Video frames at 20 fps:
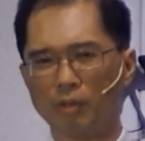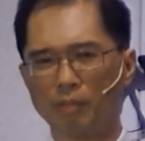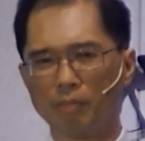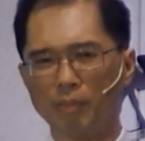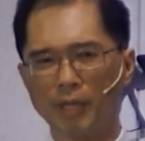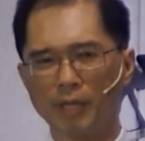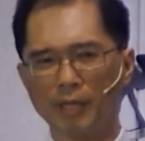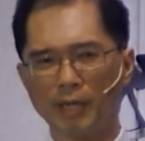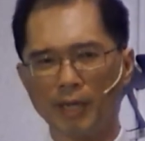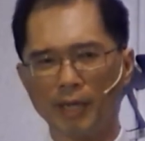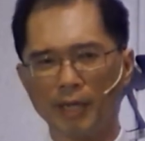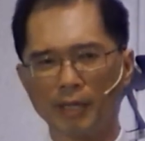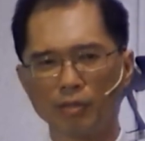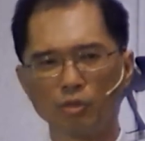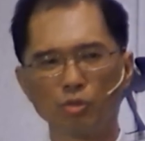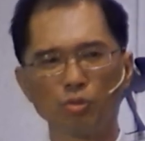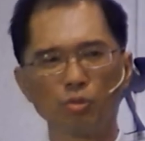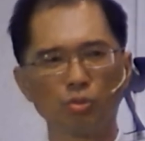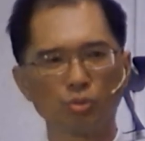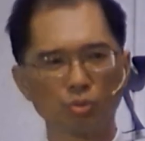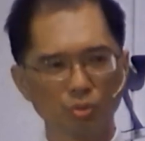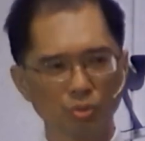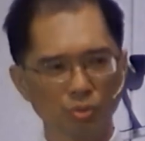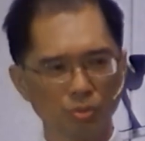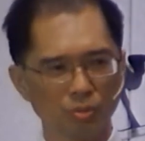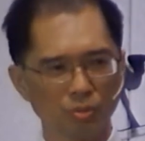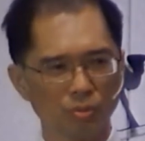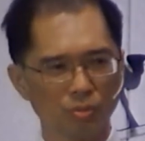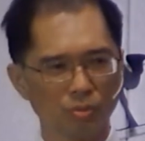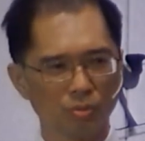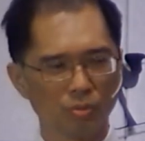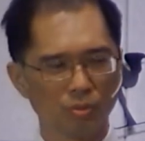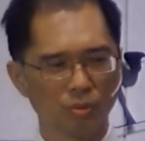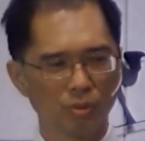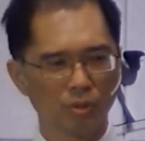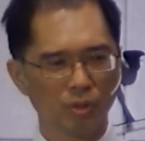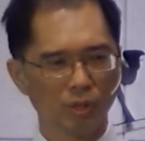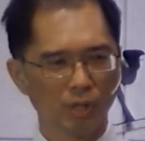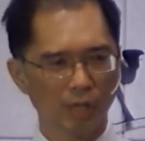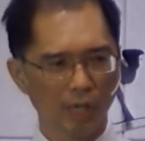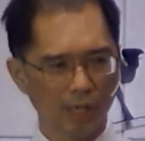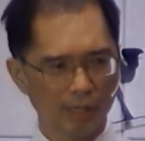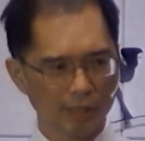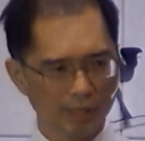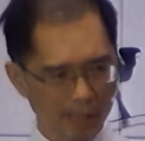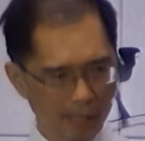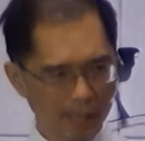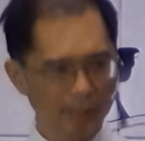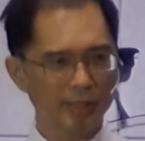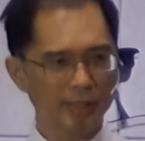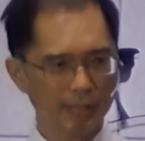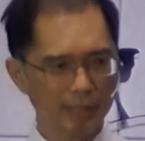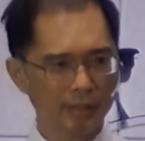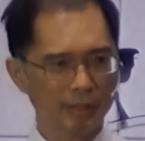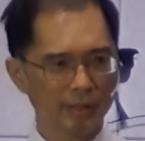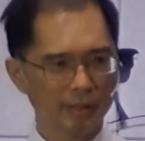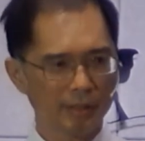被她叔叔啊强奸。